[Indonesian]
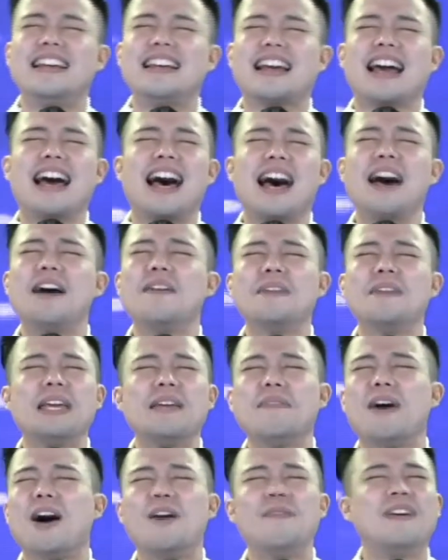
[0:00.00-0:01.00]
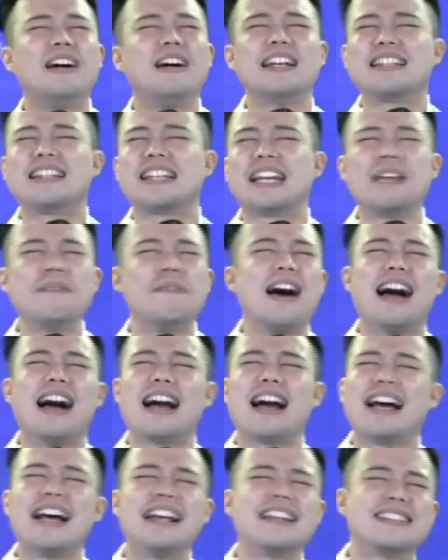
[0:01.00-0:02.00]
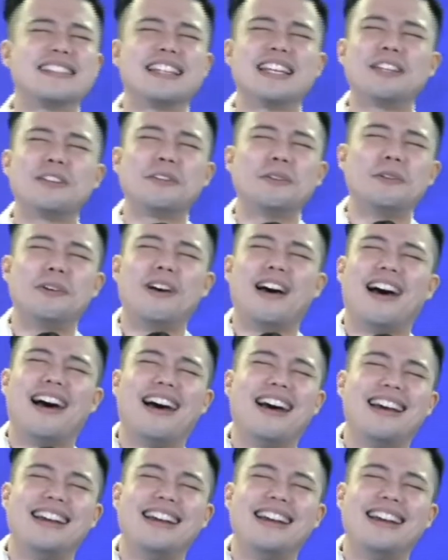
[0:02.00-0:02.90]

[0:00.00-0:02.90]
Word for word: Kami mau berterima kasih Tuhan.